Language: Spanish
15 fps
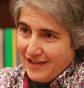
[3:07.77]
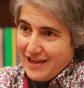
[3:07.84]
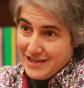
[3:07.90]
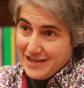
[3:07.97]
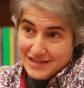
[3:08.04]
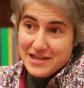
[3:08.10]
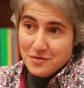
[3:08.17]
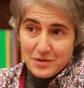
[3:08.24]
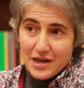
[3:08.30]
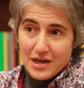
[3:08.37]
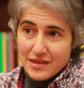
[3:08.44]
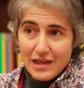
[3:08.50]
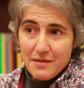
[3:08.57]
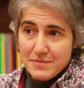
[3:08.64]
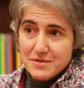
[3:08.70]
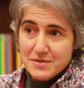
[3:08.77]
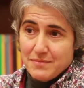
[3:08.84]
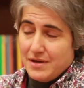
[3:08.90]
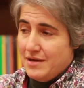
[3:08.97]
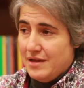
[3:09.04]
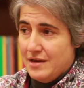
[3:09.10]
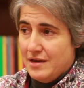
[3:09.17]
Es, y utiliza la
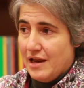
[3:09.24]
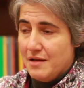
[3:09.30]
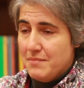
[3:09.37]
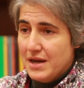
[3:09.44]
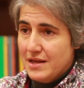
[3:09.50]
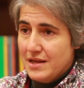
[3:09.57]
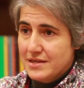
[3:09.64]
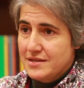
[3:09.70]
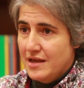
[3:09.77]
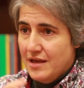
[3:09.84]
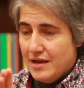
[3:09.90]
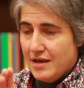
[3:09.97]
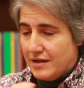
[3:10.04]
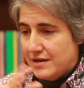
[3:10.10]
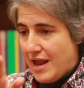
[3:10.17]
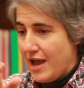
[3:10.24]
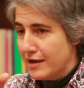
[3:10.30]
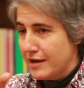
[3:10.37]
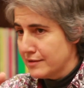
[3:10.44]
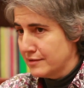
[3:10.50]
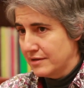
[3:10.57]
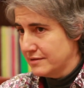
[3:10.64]
misma en alemán, es
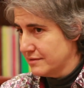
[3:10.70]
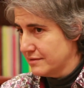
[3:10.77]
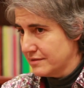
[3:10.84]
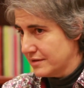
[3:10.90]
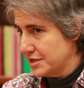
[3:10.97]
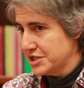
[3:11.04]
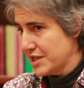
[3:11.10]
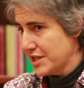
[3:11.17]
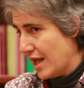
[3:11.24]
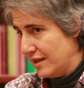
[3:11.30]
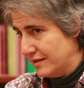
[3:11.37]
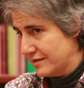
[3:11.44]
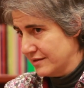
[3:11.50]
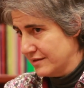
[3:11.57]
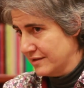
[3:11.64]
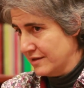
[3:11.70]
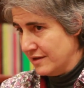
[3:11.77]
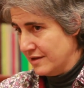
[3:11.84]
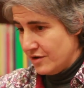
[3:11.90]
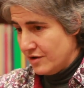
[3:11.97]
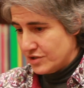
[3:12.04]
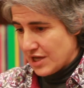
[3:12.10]
Knechtgestalt,
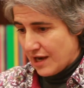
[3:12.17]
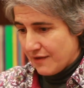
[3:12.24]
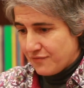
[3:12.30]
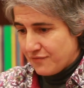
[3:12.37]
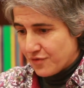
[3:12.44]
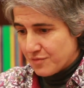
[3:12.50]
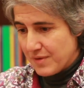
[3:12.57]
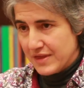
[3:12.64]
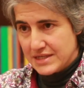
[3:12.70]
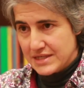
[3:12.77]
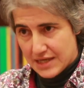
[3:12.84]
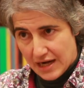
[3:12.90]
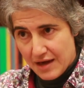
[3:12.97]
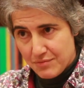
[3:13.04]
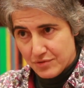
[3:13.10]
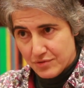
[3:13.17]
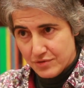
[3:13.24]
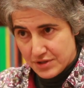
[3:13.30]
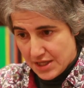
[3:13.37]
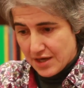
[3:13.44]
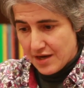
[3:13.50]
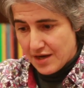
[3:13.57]
o sea, la forma de esclavo.
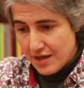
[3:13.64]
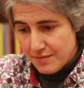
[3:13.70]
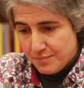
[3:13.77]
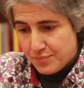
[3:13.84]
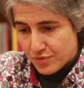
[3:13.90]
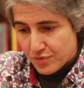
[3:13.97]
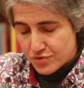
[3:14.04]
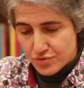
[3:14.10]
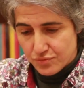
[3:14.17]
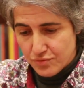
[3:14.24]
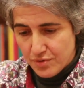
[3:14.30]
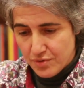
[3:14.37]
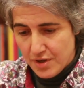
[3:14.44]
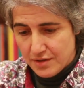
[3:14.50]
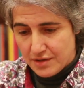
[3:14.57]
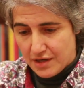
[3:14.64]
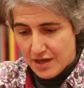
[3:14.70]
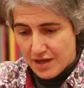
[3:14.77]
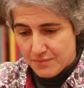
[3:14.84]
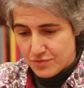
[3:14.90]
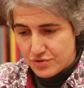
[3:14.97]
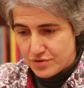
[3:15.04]
Tiene por su,
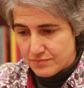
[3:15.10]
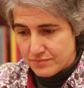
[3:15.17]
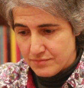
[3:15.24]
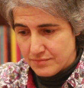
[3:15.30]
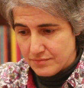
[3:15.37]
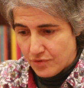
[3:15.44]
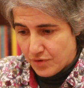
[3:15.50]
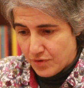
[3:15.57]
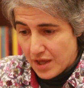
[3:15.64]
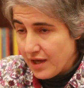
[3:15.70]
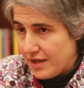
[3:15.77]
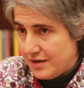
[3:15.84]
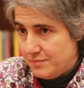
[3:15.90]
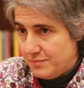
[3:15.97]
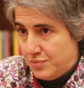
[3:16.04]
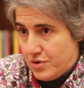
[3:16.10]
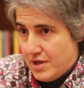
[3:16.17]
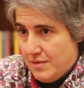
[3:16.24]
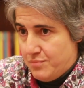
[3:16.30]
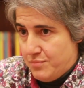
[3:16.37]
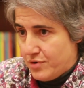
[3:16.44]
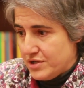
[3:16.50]
diríamos, mm, origen. ¿Por
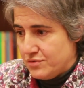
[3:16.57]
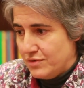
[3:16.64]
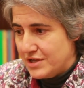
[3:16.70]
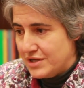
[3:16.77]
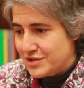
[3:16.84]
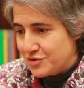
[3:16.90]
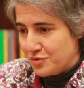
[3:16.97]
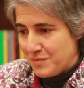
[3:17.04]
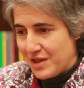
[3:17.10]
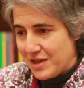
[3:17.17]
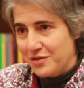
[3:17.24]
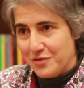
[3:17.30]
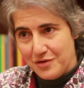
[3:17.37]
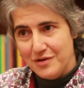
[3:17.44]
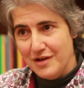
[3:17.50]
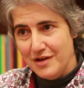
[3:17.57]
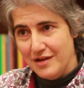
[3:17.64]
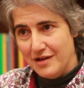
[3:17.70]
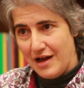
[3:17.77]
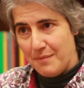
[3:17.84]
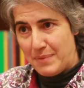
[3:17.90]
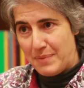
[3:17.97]
qué? Porque es un instrumento
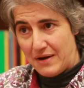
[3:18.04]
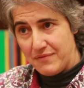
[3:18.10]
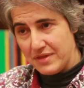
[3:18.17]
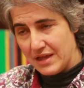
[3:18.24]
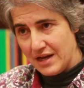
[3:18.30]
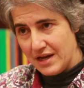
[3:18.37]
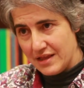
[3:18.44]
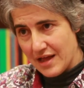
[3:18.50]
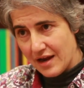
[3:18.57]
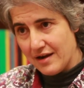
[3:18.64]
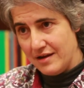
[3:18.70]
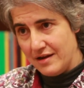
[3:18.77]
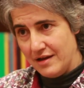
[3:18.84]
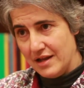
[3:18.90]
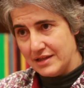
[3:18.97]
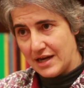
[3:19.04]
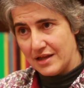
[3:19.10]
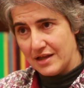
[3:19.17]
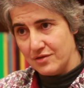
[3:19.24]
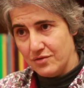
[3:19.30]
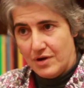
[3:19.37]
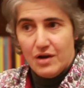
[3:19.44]
para facilitar el
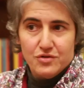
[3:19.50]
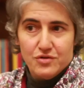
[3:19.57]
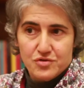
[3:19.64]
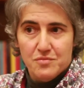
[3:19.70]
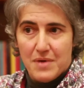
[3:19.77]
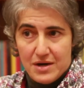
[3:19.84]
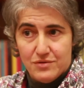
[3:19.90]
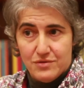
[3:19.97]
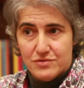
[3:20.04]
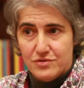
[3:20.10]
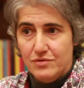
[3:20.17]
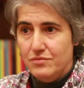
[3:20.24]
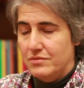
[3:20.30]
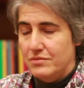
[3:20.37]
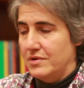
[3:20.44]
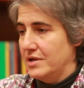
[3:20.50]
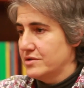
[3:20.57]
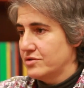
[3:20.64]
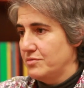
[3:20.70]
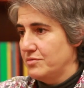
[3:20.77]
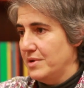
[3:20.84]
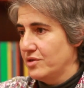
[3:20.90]
trato a los humanos, ¿no? un
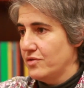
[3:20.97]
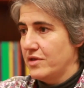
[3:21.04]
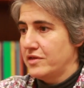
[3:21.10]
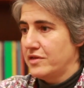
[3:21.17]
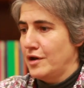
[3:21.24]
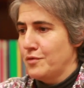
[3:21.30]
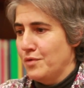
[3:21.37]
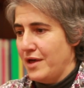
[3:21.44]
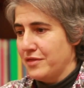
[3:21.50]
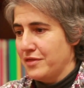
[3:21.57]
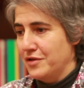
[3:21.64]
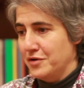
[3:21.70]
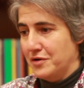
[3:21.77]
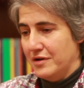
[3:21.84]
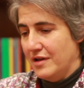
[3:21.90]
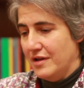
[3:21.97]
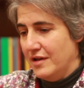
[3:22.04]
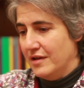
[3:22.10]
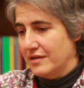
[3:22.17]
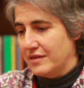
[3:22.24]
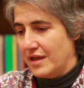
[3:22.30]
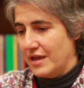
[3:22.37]
instrumento de circulación,
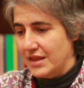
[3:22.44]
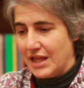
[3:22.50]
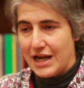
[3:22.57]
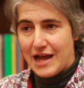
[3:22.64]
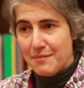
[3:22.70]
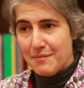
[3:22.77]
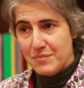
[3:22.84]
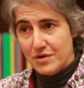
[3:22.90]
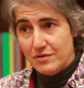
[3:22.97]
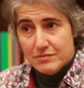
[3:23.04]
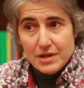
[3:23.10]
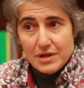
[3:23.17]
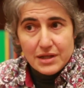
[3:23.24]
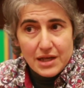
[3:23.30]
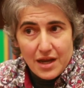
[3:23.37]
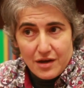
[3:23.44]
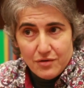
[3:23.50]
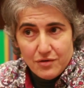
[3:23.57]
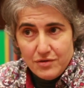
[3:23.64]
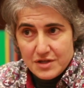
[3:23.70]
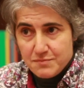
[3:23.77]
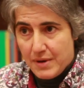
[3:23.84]
de intercambio, el
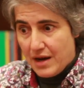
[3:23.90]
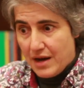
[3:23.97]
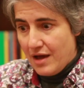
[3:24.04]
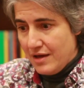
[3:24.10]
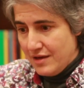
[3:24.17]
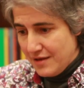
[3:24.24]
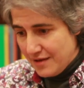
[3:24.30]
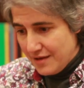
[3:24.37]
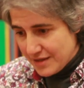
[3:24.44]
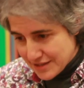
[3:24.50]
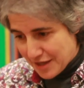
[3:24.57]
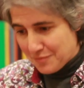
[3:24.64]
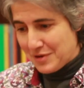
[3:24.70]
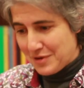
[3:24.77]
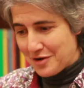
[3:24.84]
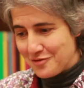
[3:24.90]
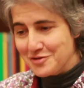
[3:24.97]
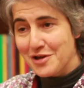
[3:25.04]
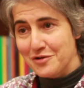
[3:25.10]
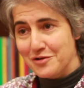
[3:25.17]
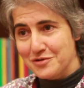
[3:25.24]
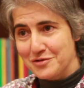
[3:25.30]
dinero, es para
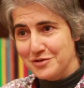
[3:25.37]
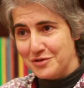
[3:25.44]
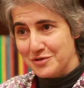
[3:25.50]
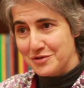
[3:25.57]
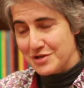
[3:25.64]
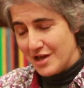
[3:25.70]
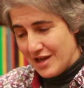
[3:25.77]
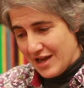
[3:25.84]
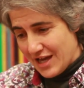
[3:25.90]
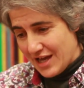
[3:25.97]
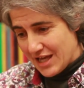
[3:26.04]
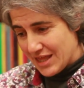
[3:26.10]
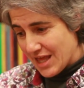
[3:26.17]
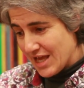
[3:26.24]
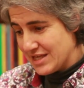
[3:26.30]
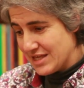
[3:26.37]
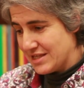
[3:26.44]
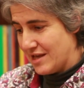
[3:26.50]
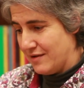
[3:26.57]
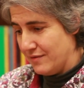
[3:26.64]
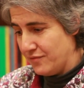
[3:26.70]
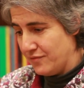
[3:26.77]
servirnos a nosotros. Y de
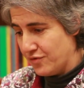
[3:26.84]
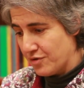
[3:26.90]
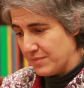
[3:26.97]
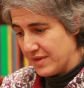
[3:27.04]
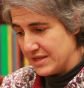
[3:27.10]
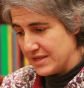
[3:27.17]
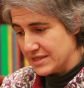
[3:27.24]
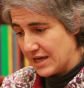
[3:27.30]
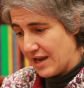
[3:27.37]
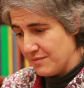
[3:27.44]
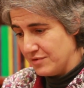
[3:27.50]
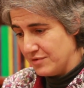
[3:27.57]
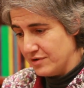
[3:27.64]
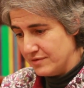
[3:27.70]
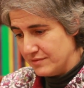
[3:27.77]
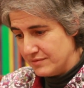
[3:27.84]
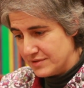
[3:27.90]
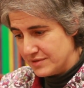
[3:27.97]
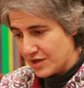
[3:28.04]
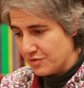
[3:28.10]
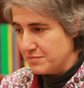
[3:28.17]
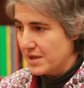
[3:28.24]
esa forma de esclavo
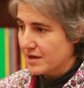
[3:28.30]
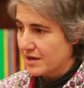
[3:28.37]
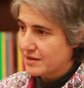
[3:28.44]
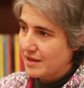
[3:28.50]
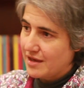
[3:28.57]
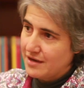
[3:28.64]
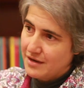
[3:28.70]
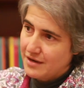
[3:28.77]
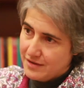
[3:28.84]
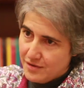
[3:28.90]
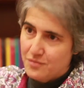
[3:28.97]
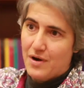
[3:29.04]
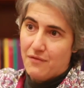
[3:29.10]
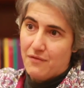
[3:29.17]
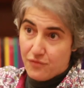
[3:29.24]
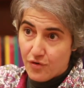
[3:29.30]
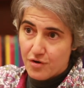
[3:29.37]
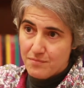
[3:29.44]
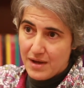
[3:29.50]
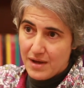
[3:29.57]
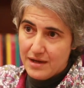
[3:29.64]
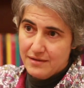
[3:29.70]
se convierte en una
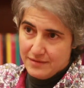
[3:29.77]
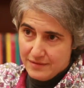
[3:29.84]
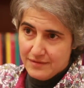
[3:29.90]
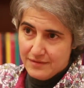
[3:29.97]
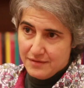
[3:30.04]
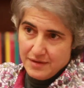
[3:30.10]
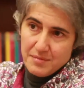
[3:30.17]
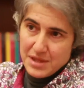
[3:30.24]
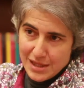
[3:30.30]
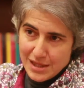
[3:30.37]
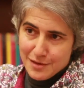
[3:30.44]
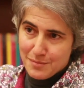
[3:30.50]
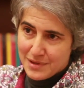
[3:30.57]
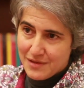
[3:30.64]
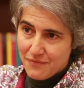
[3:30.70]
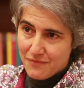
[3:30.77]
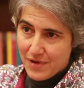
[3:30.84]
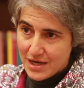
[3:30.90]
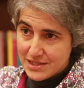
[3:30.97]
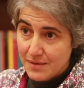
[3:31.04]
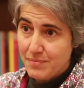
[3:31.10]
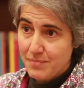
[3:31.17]
forma evidentemente
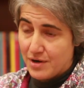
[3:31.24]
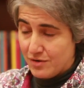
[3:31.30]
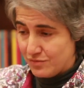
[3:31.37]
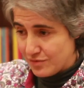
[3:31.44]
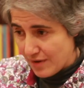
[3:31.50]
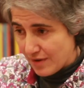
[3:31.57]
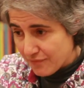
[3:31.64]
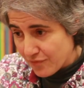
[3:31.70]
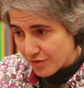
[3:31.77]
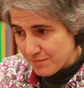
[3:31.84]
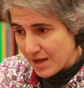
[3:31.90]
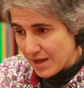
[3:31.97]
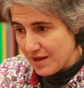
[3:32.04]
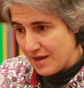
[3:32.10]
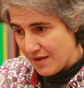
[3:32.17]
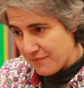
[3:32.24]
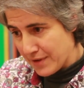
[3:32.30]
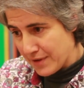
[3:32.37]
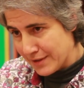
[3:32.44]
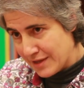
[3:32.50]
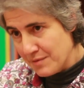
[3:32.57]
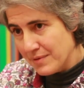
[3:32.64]
falsa, pero en una forma
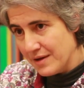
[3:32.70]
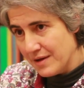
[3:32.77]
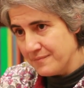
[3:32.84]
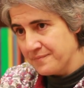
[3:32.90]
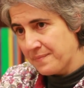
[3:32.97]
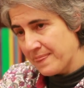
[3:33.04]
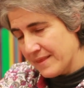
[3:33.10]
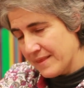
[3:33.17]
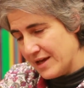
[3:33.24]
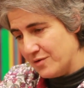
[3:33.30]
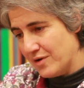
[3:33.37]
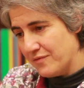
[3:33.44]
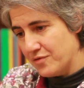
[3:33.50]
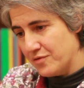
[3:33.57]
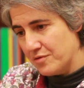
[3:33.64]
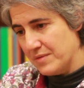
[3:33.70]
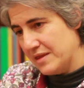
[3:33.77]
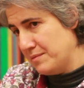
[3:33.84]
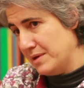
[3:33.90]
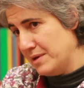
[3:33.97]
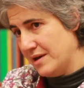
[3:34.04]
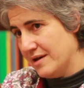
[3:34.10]
efectiva, en una forma
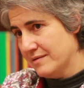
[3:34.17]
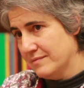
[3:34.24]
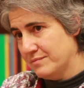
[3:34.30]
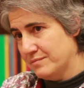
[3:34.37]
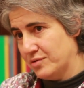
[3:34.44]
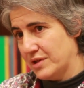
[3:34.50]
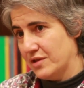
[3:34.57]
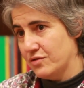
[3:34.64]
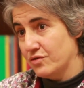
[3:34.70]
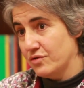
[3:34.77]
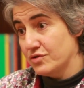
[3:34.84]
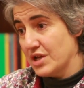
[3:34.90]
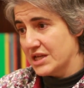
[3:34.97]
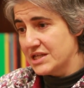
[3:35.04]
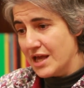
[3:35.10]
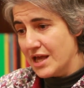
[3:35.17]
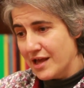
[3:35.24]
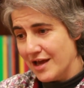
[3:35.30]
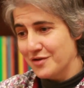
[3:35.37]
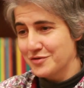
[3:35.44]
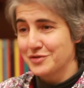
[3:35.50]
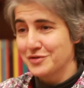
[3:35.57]
divina. Por tanto, nos
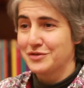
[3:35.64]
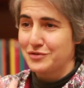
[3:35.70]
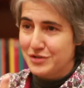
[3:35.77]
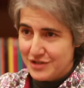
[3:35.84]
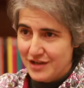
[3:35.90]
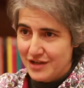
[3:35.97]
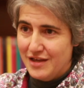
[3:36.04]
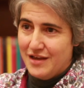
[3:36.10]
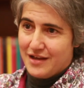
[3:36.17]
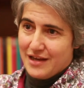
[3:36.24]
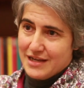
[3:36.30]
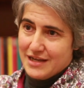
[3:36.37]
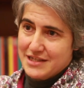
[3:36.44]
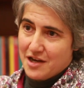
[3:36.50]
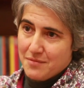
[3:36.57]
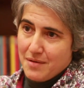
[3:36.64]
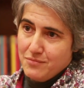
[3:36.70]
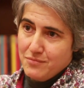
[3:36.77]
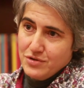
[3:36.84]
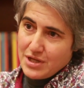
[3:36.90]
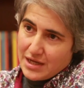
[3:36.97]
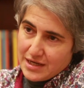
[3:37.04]
exige a nosotros que le
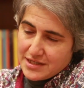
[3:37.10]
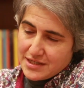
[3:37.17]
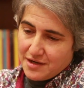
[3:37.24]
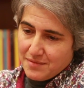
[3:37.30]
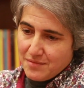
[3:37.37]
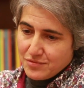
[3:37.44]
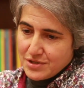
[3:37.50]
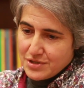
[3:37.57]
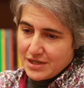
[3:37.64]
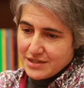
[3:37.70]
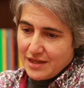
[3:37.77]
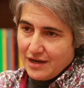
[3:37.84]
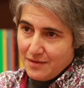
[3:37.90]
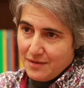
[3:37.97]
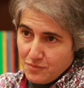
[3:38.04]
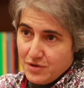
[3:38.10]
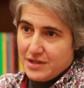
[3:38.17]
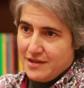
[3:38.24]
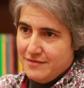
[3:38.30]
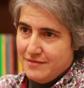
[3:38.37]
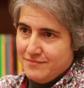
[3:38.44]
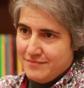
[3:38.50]
sirvamos y que le sirvamos hasta la muerte.